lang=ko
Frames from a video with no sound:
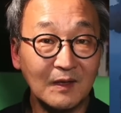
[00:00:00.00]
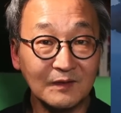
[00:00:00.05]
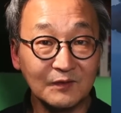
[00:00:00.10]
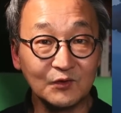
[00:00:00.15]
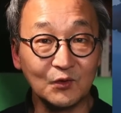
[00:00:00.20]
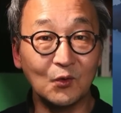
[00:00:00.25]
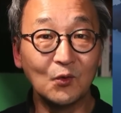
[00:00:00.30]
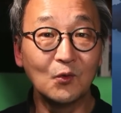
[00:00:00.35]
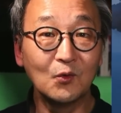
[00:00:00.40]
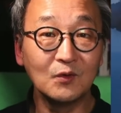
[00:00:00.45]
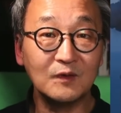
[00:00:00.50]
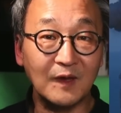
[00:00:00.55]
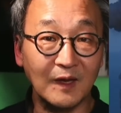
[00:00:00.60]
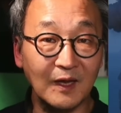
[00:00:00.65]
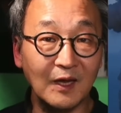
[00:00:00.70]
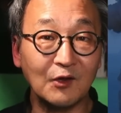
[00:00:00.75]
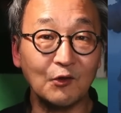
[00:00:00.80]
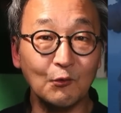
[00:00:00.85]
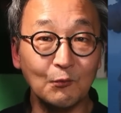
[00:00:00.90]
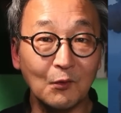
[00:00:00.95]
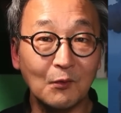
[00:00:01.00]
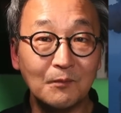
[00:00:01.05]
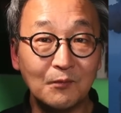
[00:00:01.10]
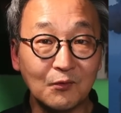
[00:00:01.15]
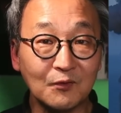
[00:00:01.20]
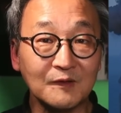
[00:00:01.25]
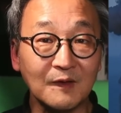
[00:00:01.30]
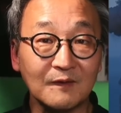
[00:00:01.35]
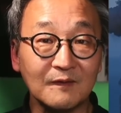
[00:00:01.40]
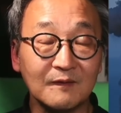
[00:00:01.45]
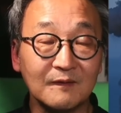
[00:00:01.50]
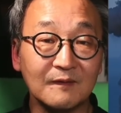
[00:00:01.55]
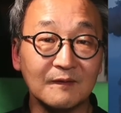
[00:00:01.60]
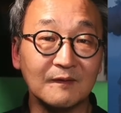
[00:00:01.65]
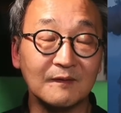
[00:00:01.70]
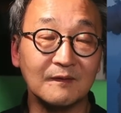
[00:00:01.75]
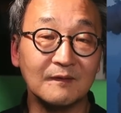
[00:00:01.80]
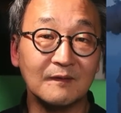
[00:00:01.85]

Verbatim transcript: 초대규모 프로젝트